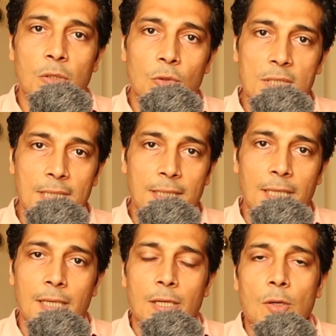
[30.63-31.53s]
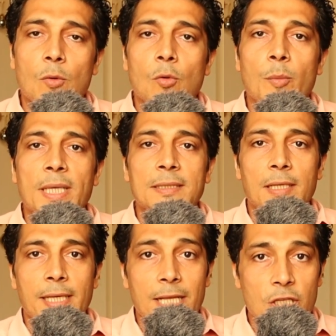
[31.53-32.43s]
الكوكسيديا وما
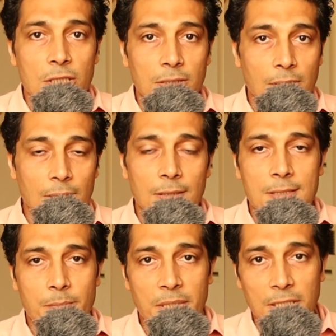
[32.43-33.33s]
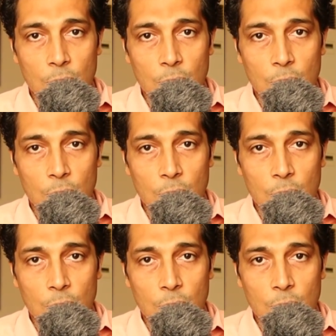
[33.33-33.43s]
قدرناش نتخلص من